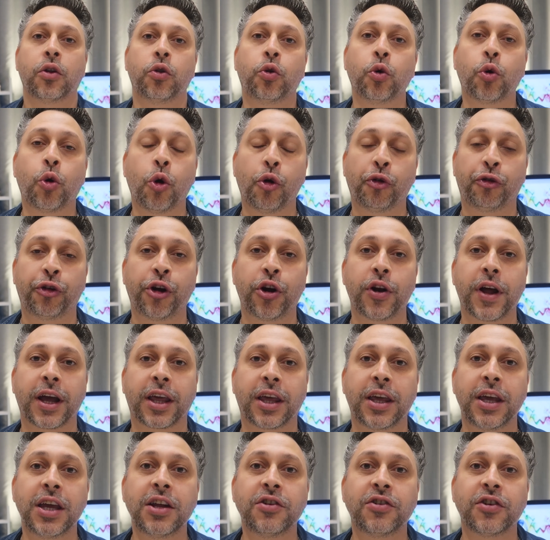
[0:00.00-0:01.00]
do governo
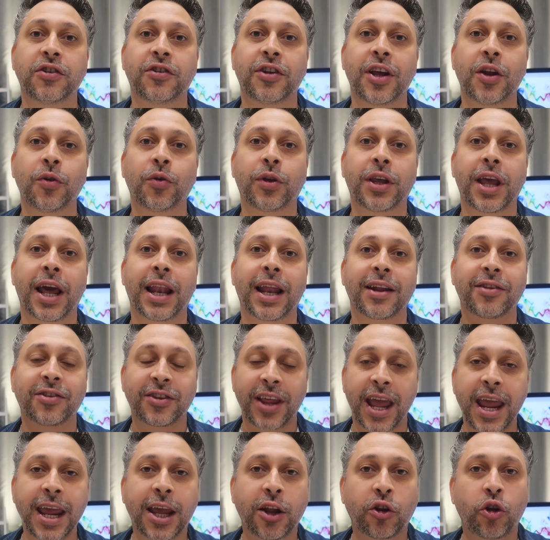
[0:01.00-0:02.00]
aqui dizendo que ela
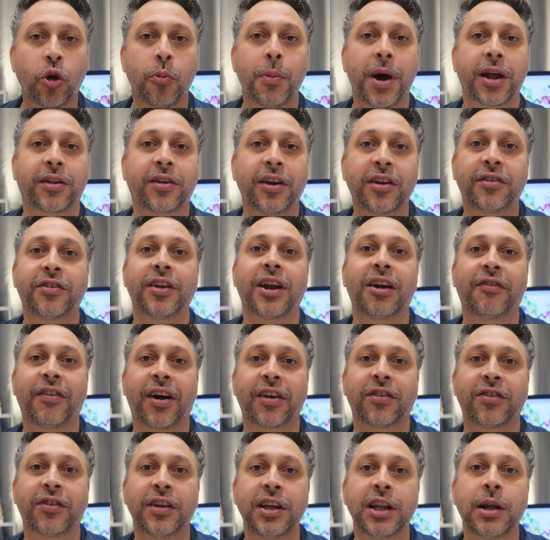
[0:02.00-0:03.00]
tem que tomar a terceira
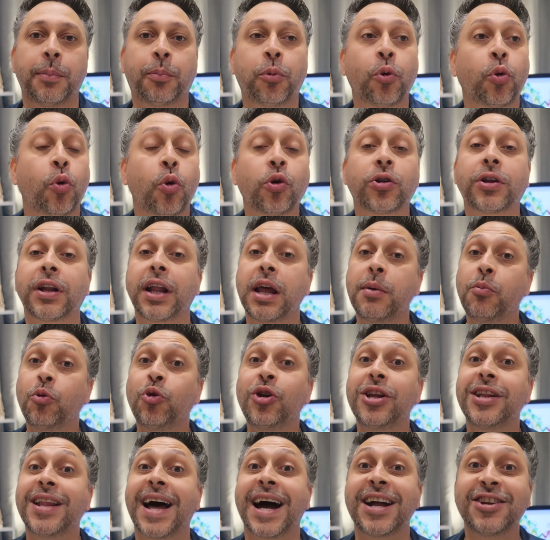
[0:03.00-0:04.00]
vacina por conta da
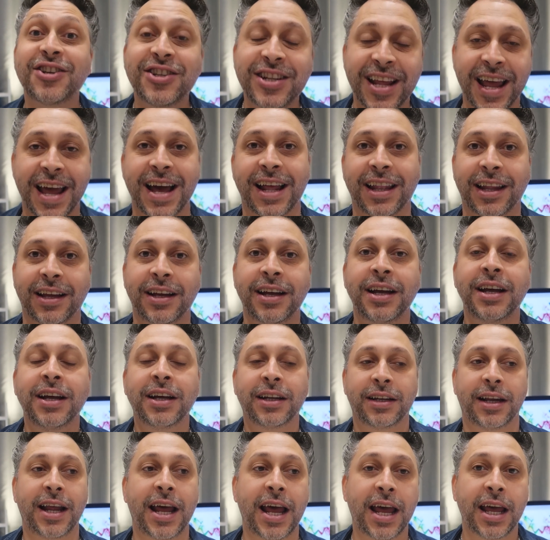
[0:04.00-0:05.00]
imunidade dela,
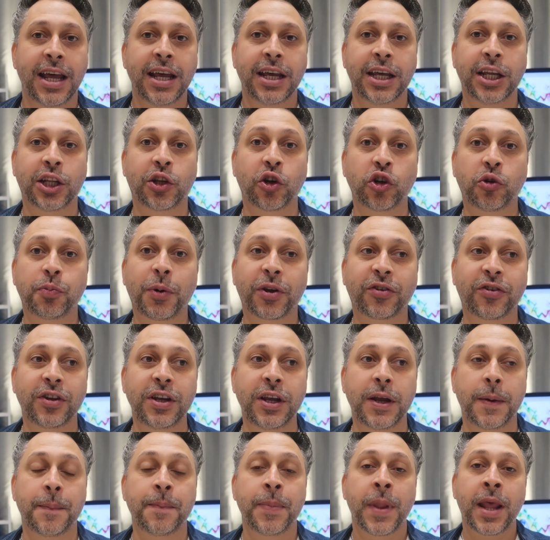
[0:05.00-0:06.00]
né? Então, tipo
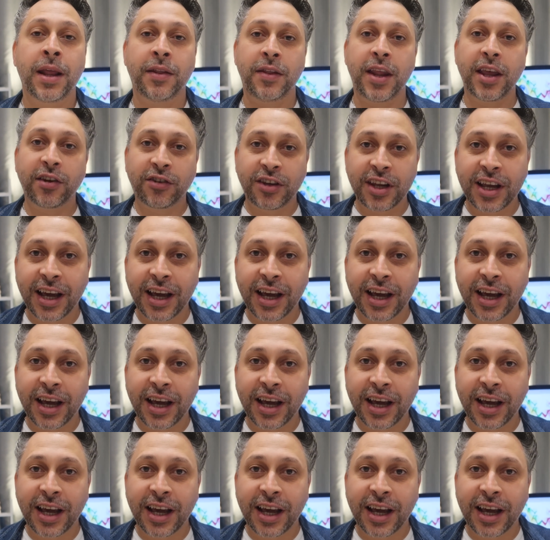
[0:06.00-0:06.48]
assim, nesse